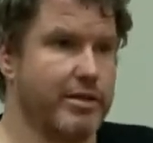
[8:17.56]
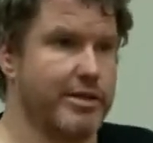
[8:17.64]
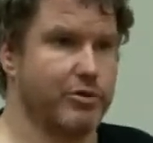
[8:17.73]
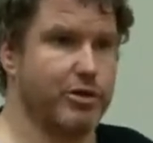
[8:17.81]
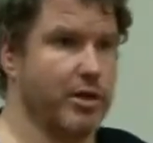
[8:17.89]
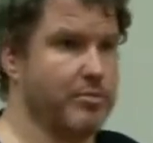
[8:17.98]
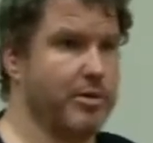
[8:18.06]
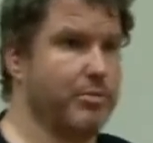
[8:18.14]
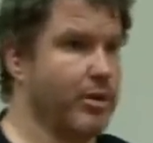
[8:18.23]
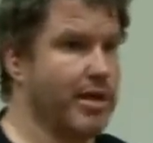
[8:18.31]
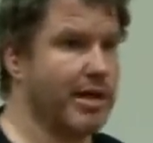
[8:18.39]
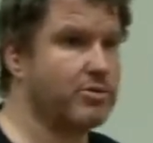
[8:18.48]
des entiers un petit
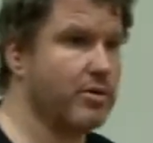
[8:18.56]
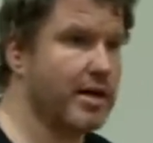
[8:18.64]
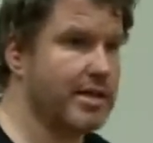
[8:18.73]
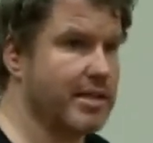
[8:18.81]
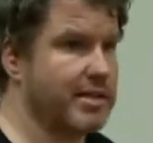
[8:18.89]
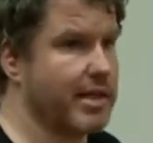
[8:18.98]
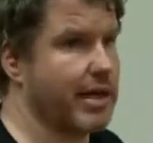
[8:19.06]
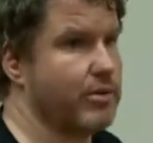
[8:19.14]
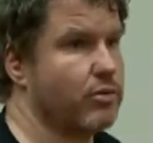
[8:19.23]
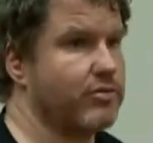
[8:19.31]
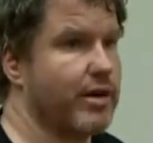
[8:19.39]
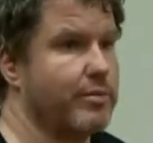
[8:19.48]
peu aléatoires, etc.
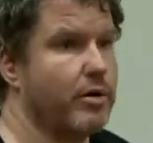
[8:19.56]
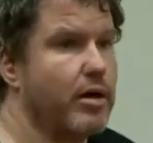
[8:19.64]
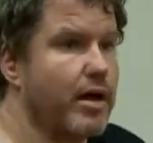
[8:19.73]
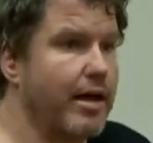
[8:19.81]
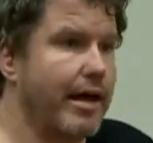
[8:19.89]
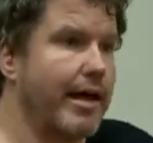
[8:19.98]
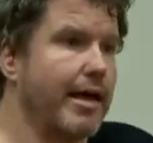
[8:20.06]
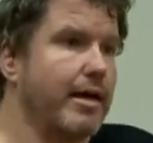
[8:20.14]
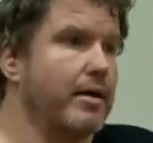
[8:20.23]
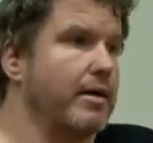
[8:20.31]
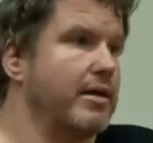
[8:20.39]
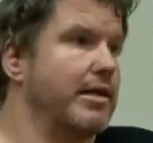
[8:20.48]
Donc vraiment, et
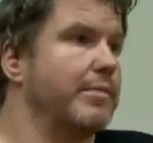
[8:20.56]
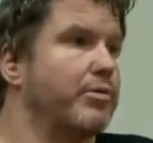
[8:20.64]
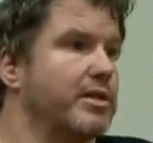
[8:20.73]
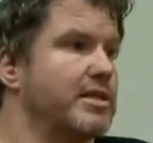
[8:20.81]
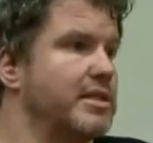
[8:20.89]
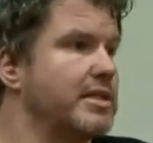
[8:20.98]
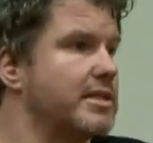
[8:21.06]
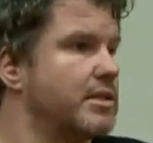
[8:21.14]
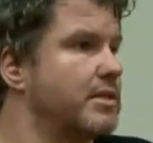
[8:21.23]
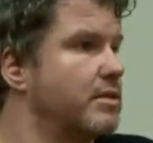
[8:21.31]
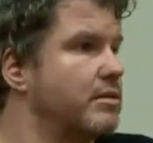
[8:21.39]
hypothésis,